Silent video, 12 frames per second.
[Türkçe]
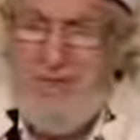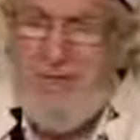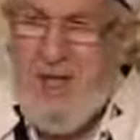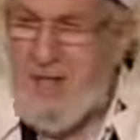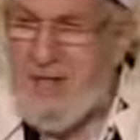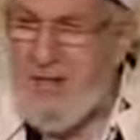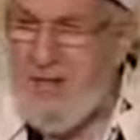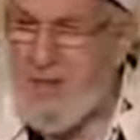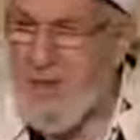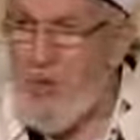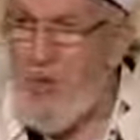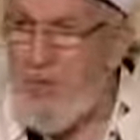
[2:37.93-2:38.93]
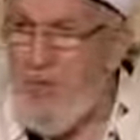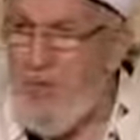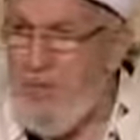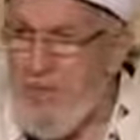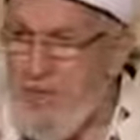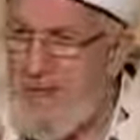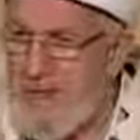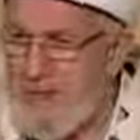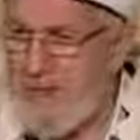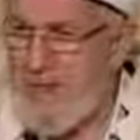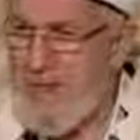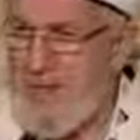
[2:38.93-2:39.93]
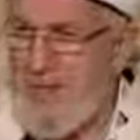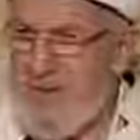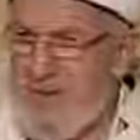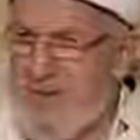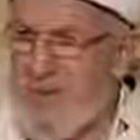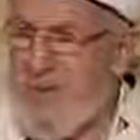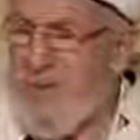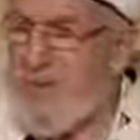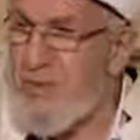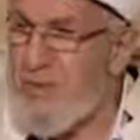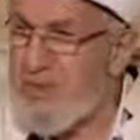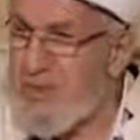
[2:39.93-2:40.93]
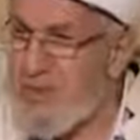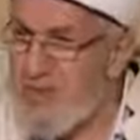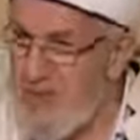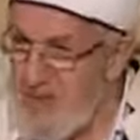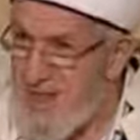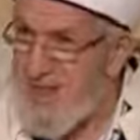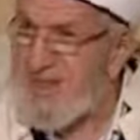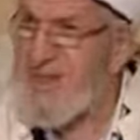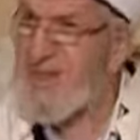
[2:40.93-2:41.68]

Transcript: Temenni olmayabilir. Olmayacak şeyler de